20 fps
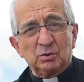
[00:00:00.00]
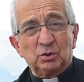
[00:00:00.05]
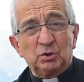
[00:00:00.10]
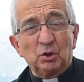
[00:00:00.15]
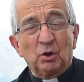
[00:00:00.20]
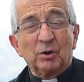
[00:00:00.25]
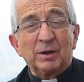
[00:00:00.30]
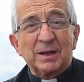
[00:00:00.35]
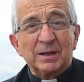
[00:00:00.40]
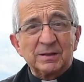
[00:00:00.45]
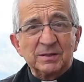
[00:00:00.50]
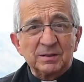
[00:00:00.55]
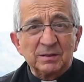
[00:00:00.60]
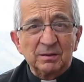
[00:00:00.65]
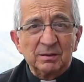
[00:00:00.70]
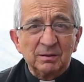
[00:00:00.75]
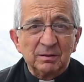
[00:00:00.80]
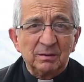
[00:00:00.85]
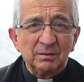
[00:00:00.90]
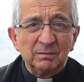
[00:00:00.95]
Lloras
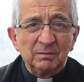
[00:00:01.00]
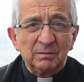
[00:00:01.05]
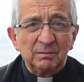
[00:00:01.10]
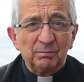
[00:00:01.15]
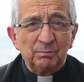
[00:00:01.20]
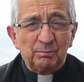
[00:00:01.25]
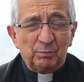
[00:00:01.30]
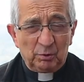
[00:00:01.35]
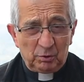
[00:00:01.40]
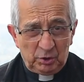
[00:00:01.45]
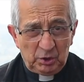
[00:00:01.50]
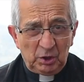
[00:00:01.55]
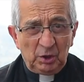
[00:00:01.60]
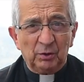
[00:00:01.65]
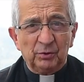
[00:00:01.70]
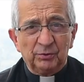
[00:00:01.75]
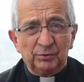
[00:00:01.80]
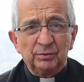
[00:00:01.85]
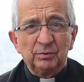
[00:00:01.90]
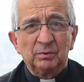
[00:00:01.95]
por
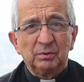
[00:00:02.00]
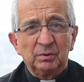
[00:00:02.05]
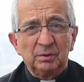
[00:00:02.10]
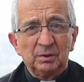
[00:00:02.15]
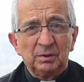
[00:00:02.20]
Dios,